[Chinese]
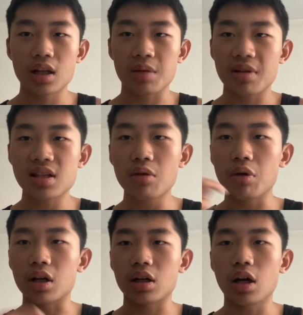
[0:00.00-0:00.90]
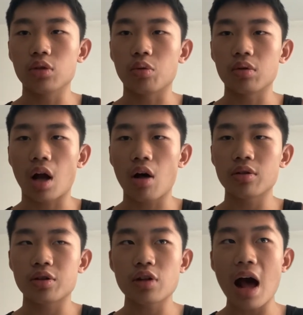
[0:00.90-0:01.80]
你们蹭我的热度，然
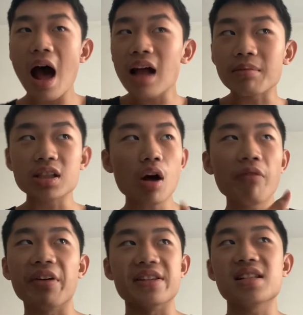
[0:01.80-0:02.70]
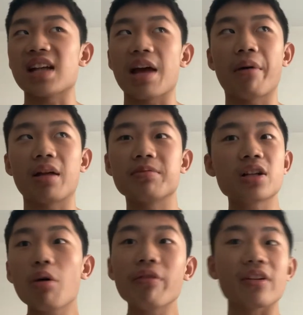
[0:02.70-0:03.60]
后就是啊，你们知道我讽刺谁吧？你
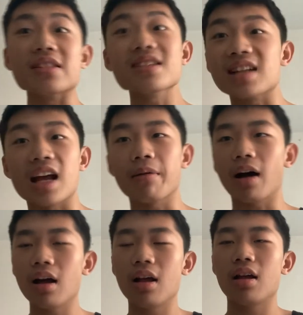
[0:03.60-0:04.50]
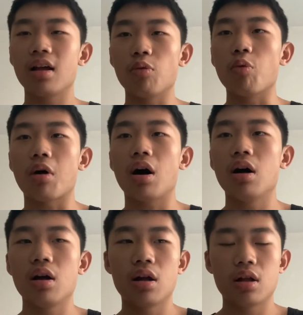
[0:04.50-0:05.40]
知道我讽刺谁吧？我
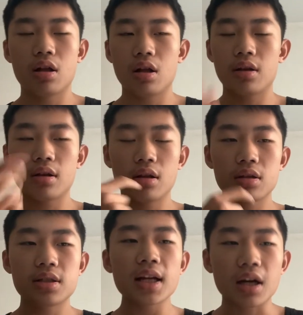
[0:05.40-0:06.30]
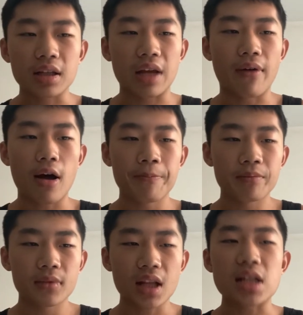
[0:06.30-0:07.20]
这个地方
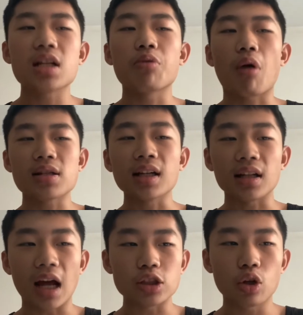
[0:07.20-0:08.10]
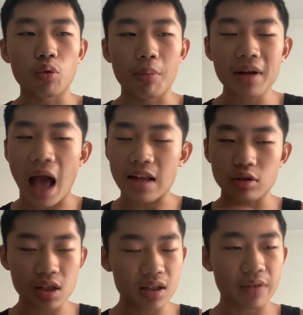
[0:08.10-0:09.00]
他真的会玩起来很难受，我们改到
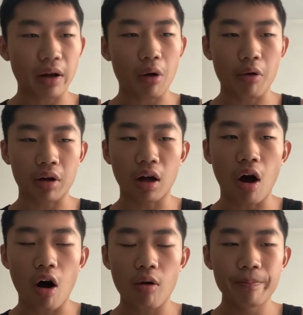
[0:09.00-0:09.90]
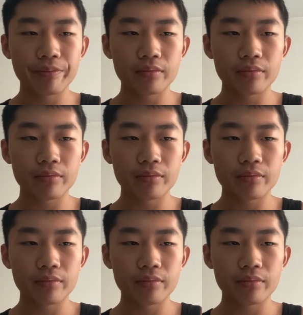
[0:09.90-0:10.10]
这个地方的话会更好。